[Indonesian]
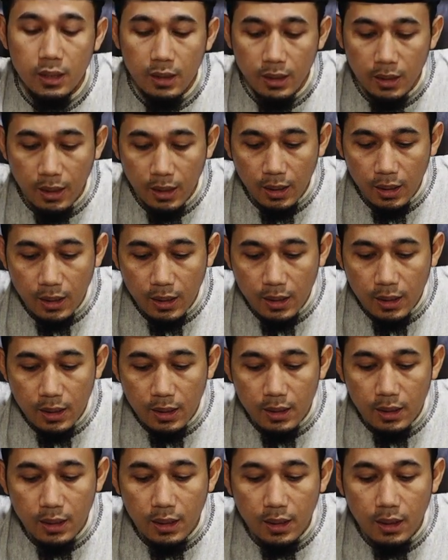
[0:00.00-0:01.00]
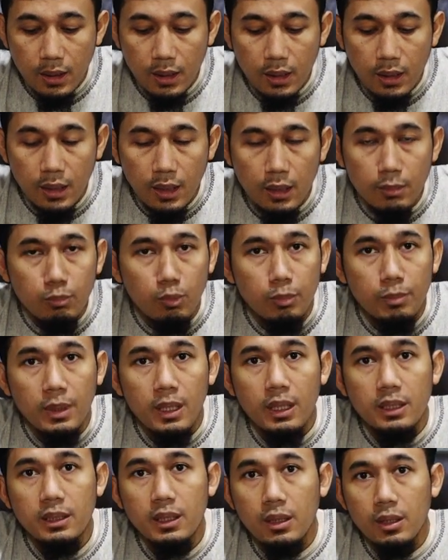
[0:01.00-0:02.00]
dialah
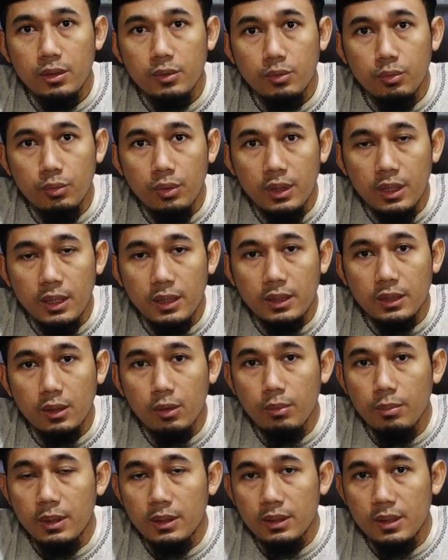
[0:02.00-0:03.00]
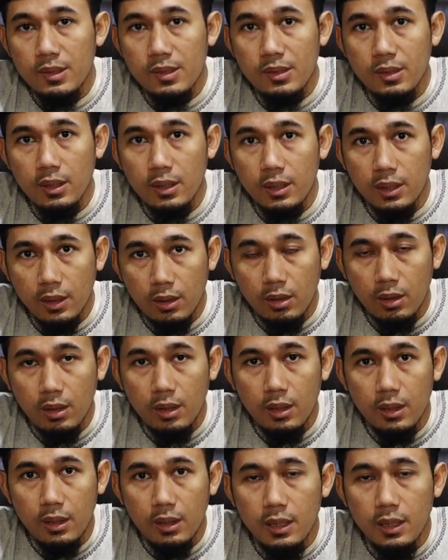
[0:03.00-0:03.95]
al-mubadaratu ila taubatis sadiqah.